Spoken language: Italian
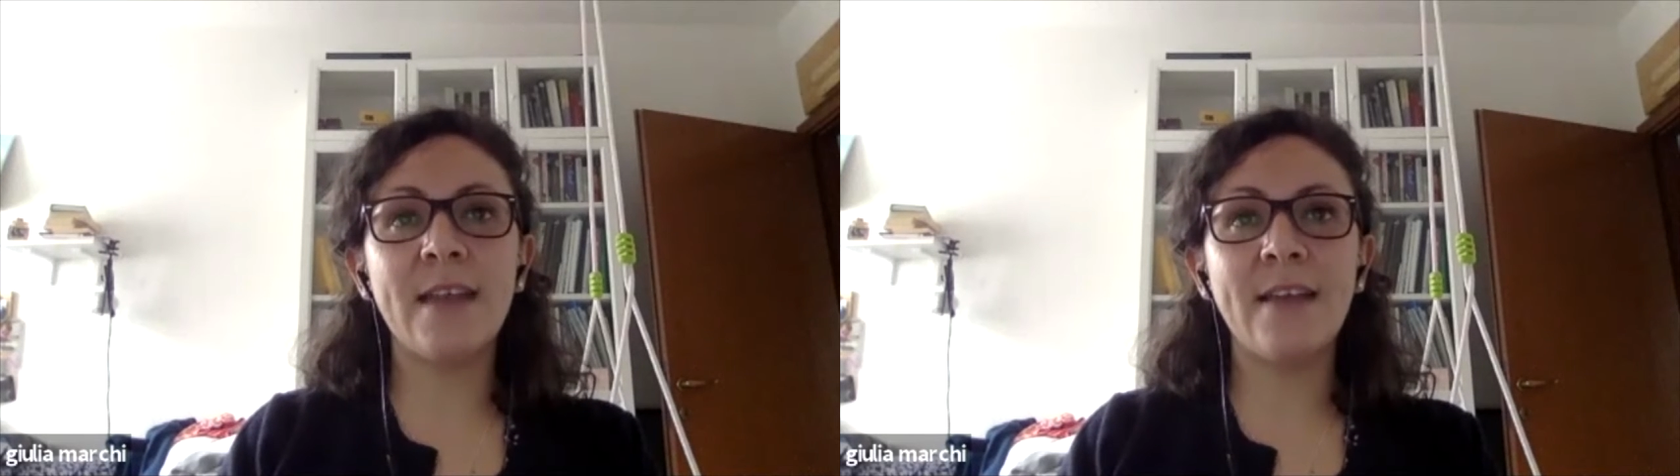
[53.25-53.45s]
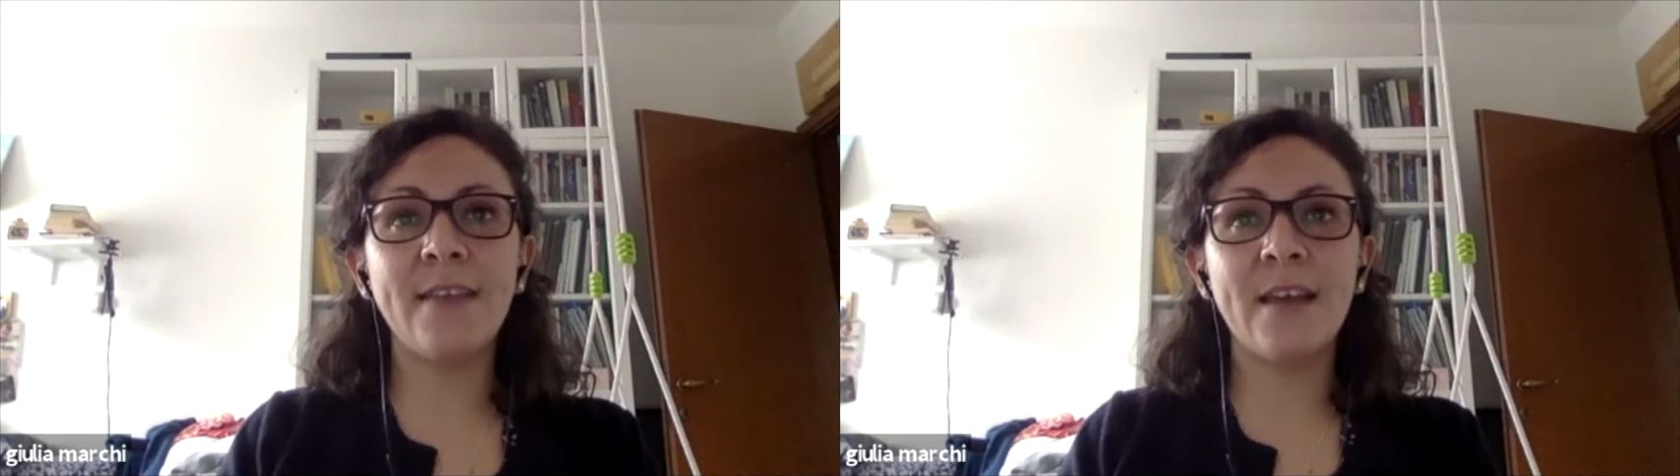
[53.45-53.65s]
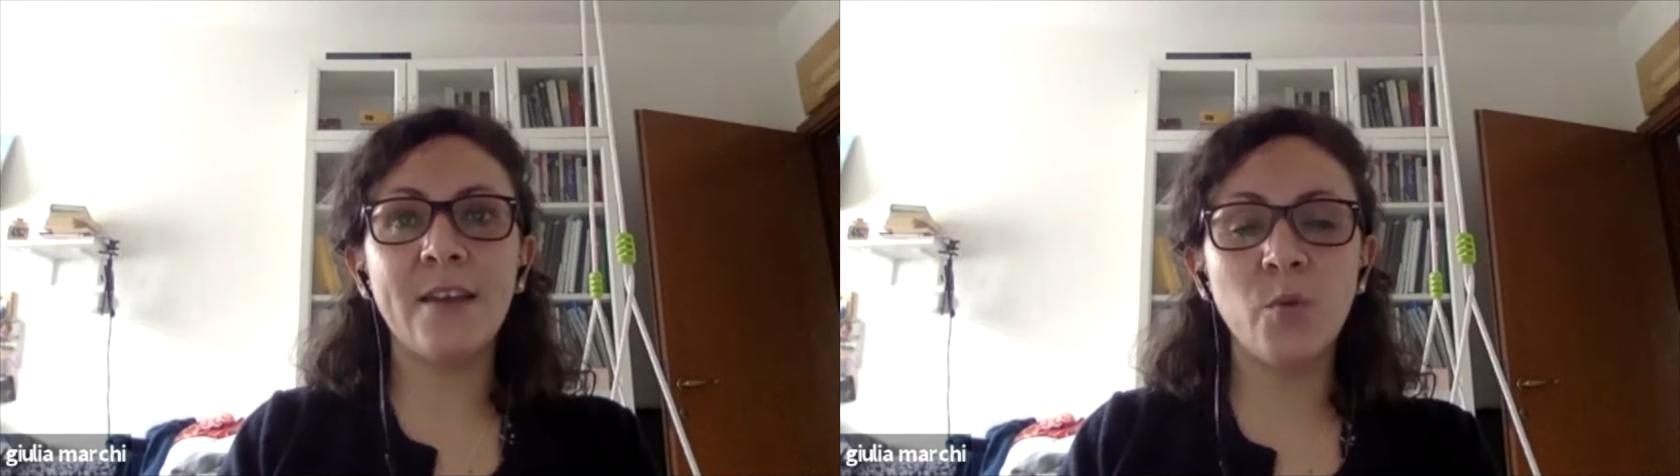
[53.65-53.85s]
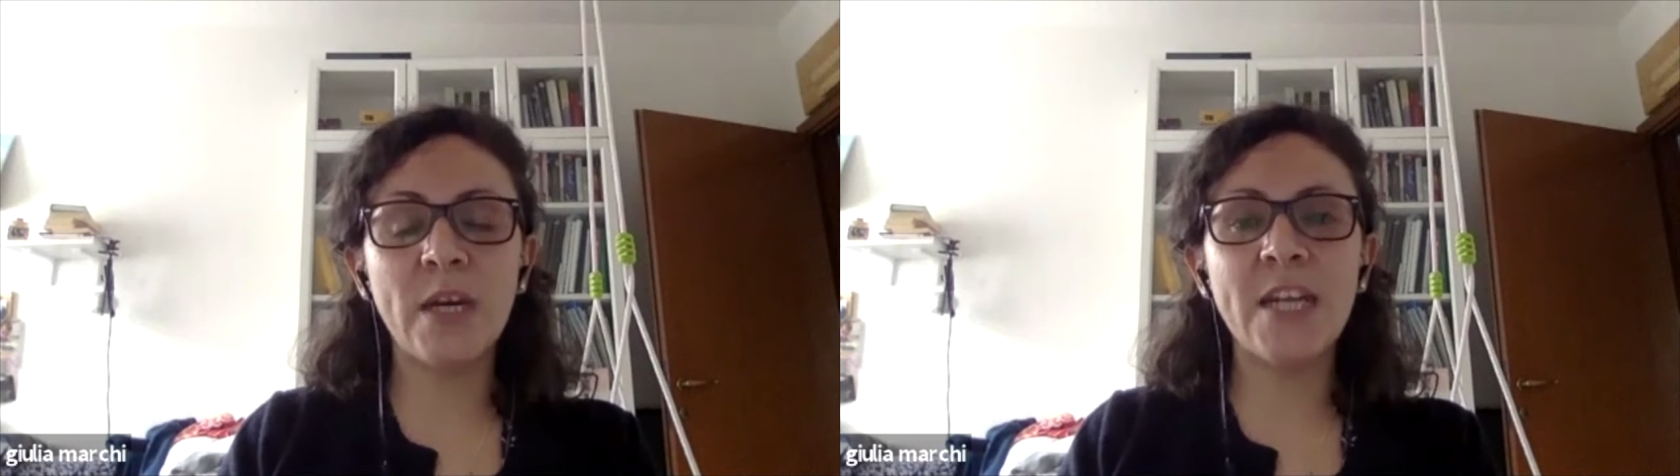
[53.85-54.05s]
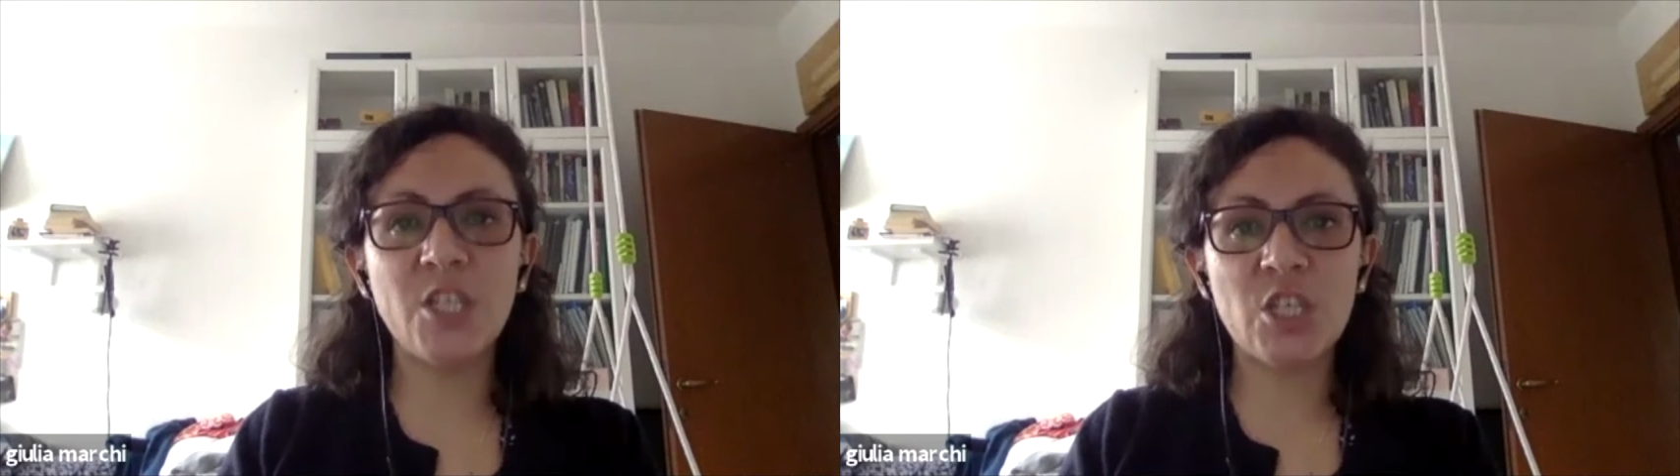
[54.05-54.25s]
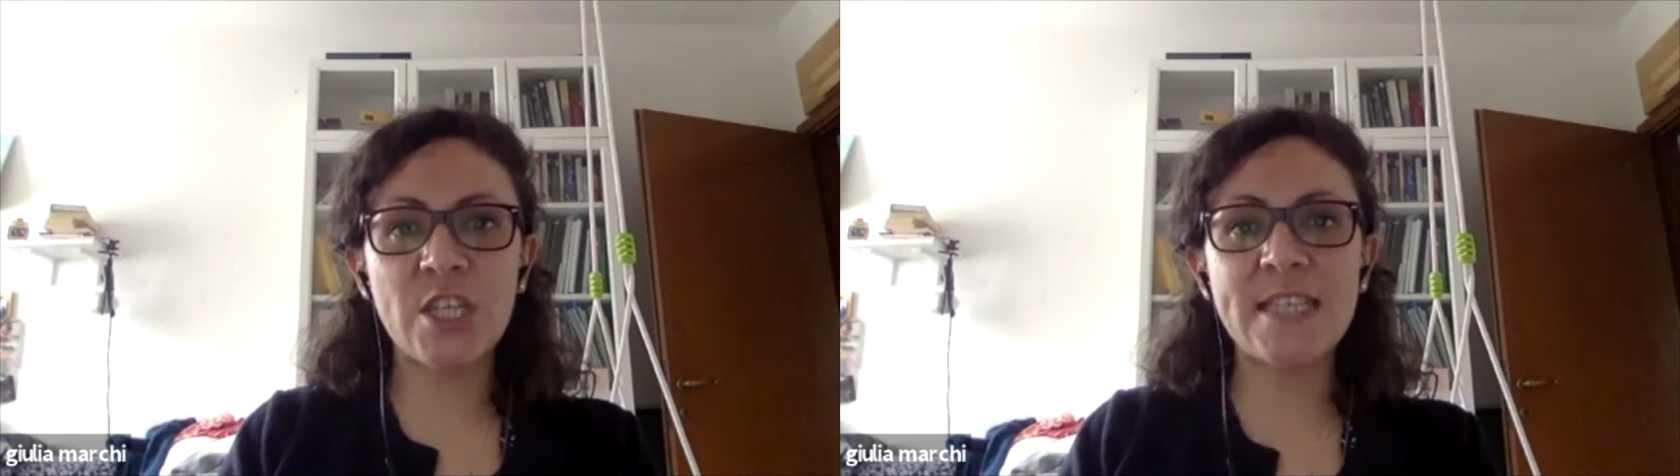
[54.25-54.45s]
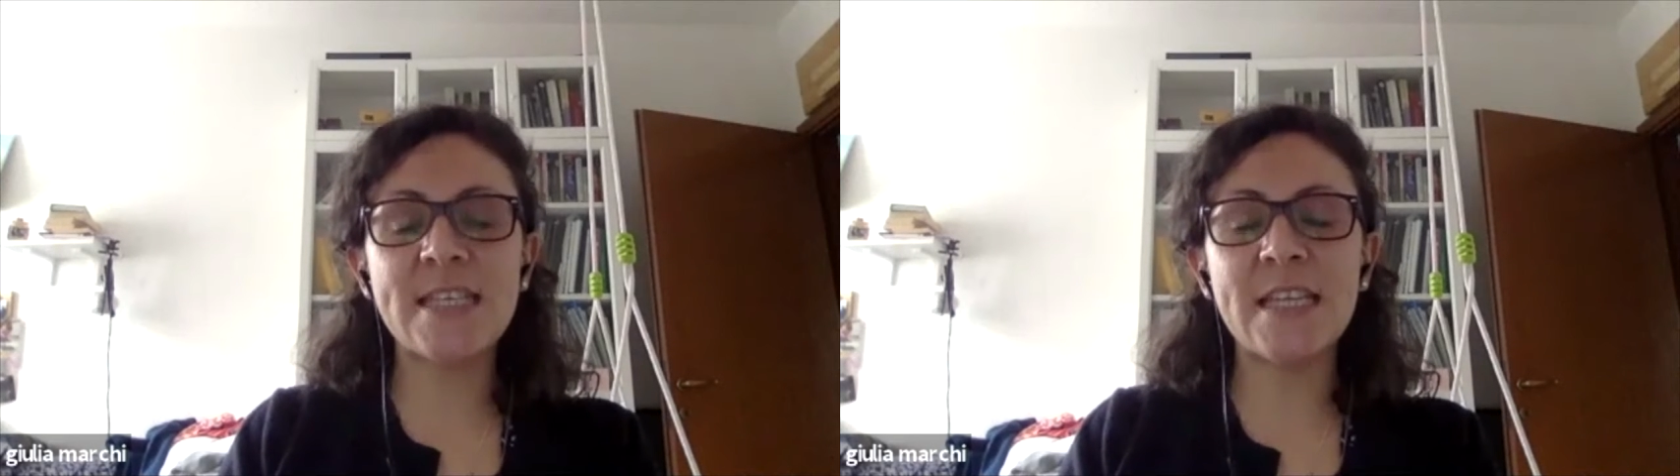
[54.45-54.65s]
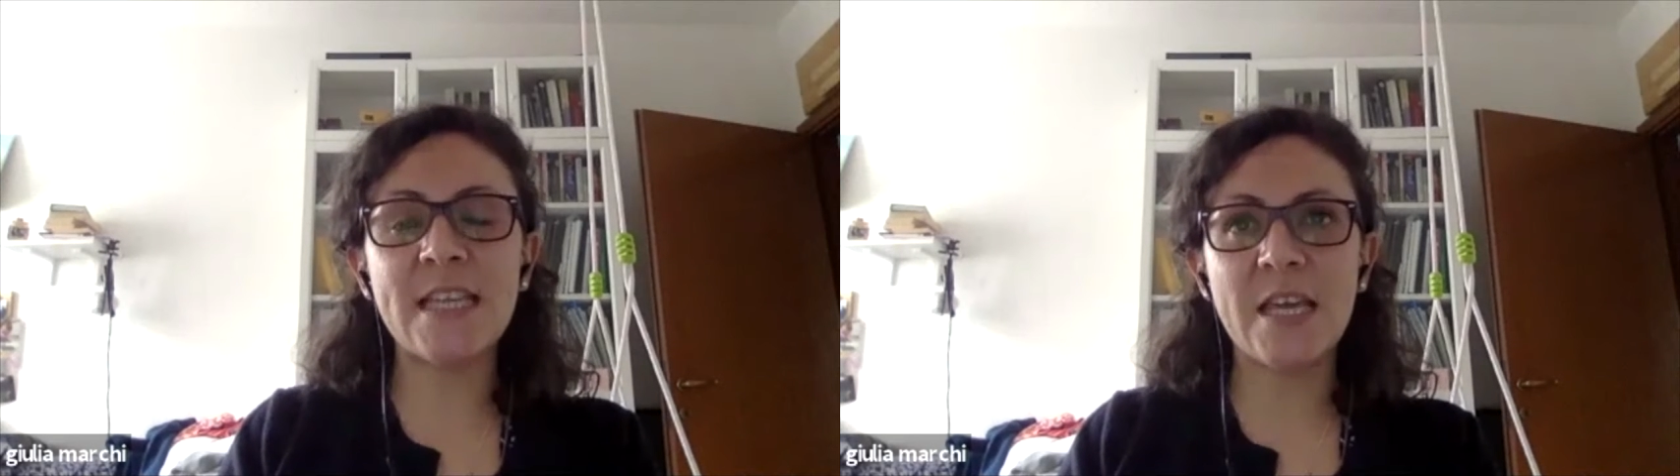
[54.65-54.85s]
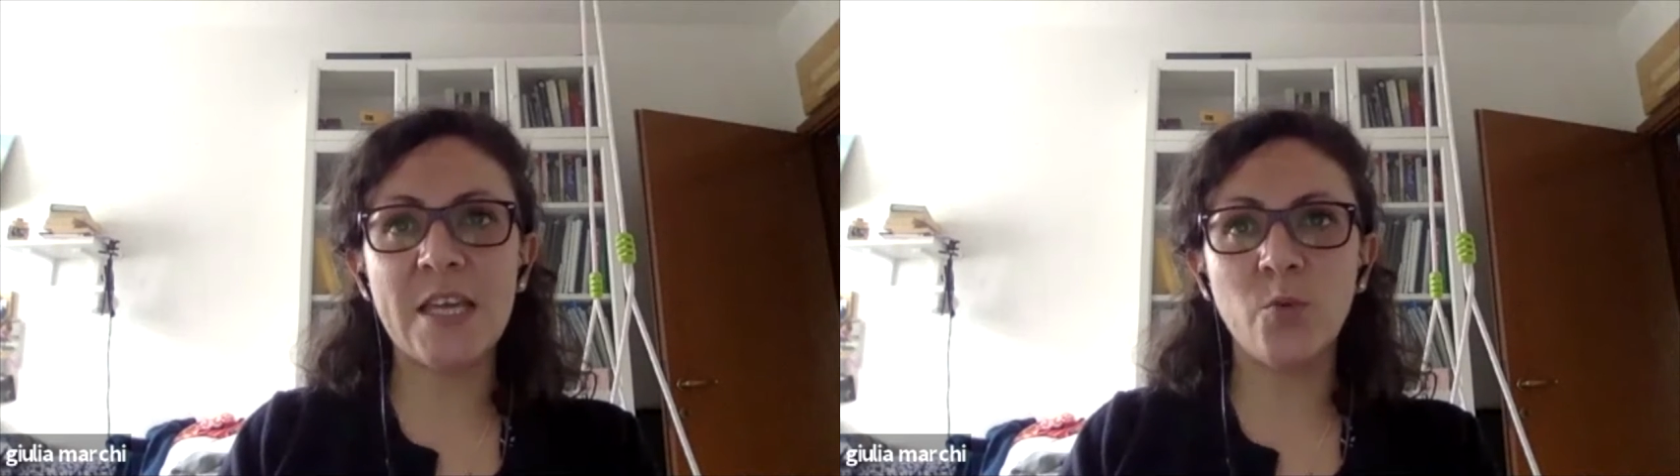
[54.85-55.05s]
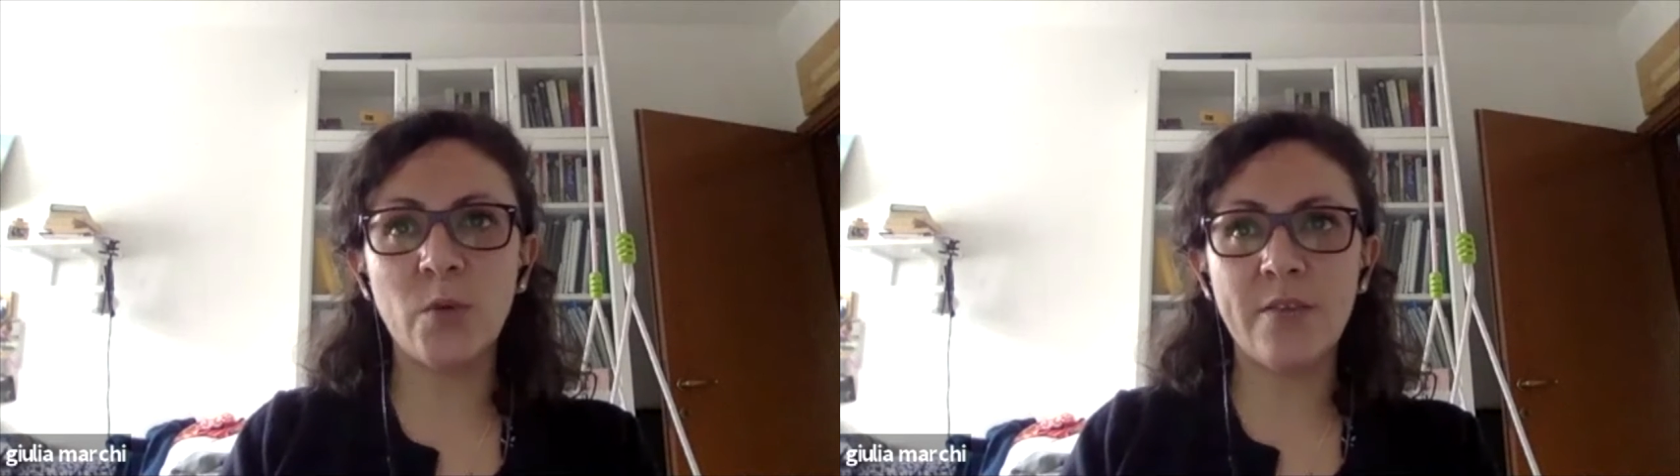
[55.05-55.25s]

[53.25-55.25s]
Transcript: diretta a ridurre l'incidenza dei